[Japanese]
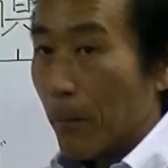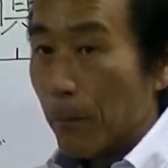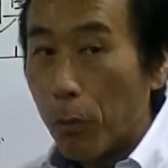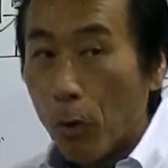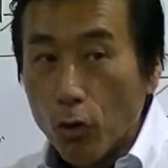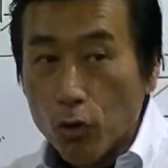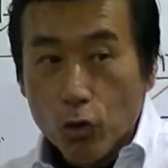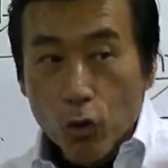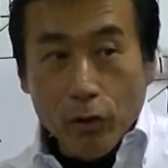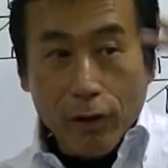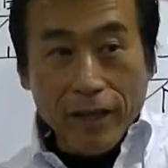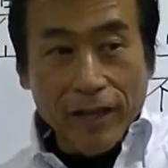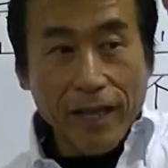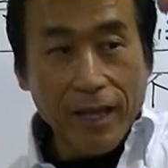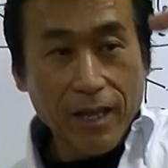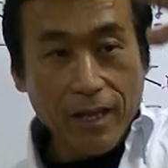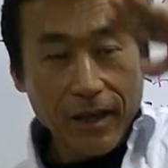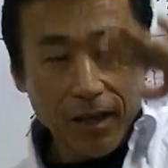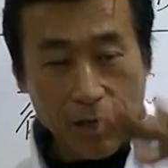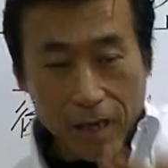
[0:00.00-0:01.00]
煩悩が
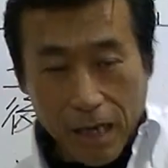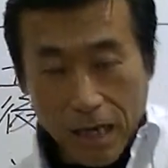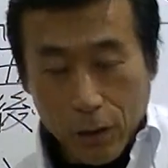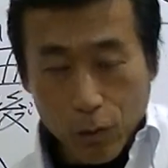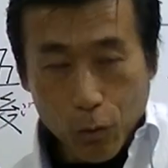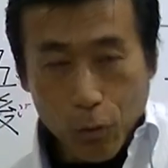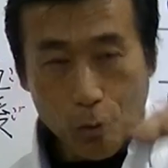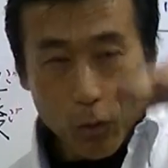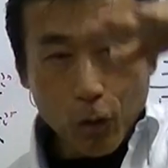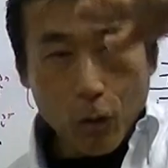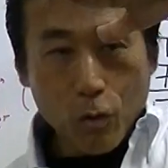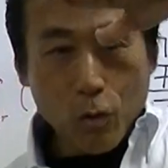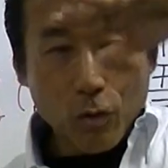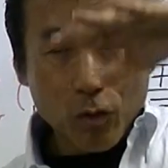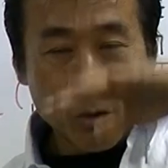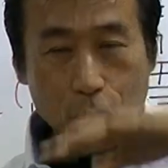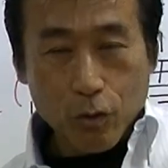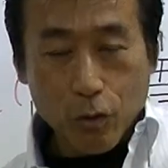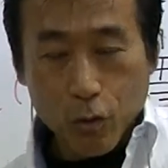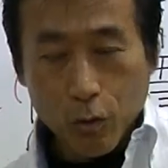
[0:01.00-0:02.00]
ねあの
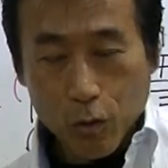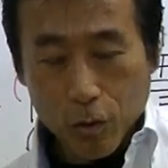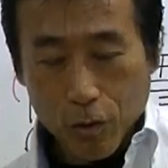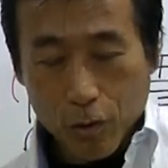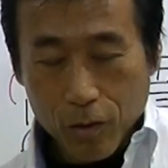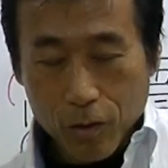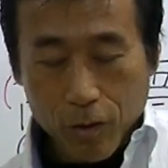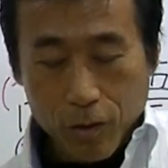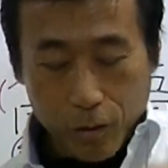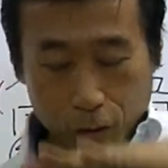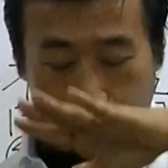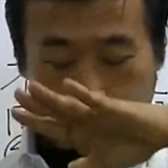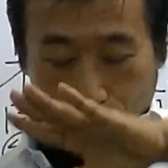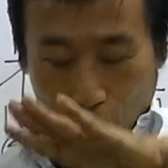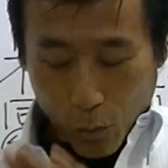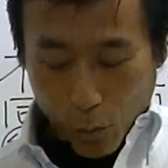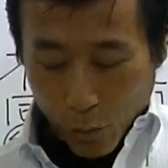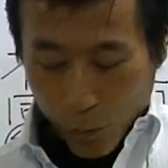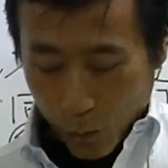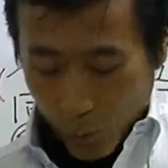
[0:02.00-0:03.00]
こ
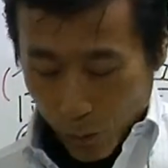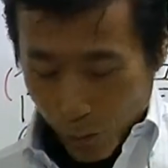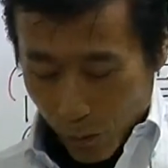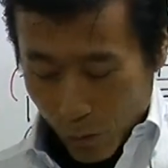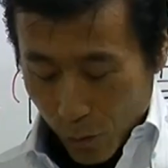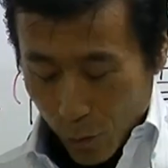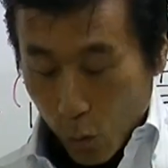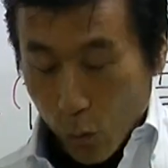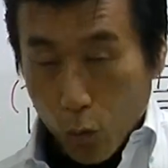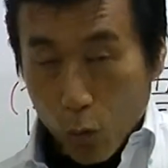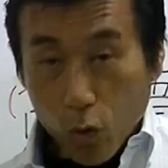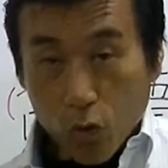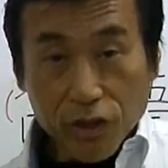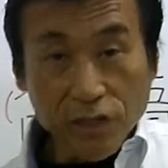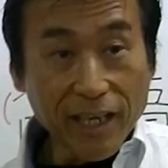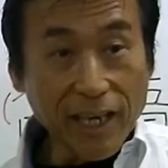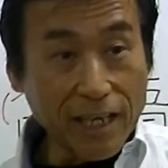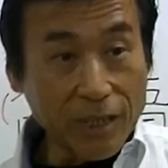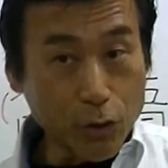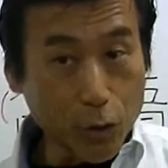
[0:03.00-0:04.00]
の起き
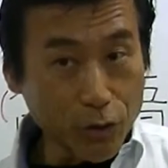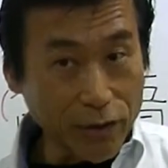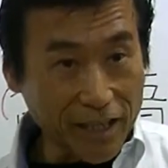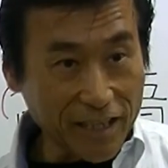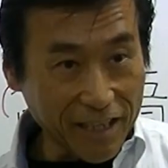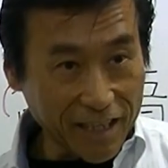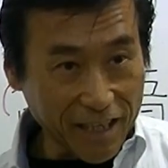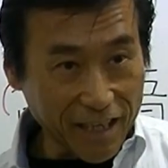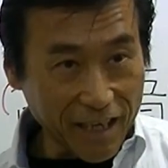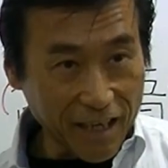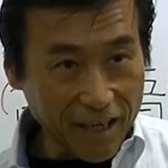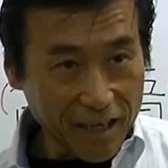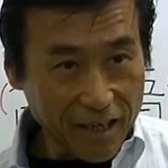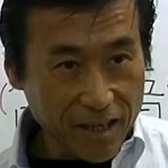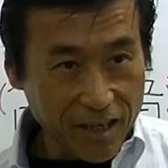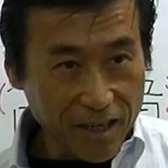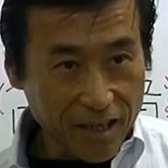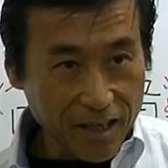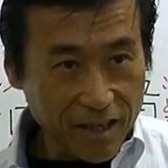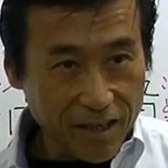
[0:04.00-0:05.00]
てない状態だか
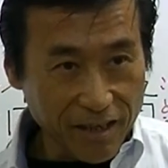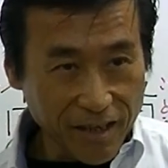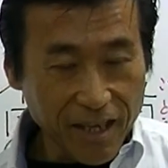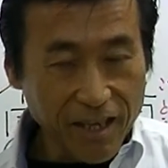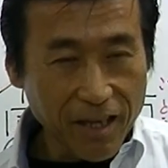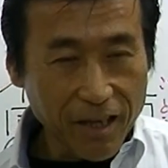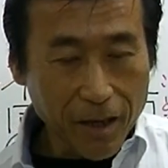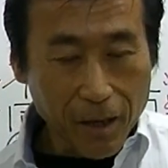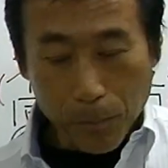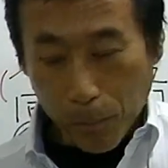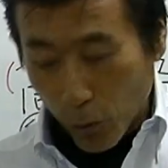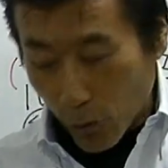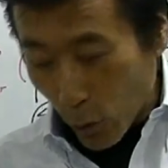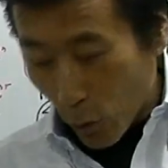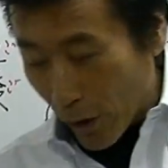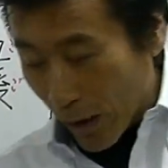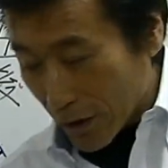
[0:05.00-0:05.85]
ら、ね、僕お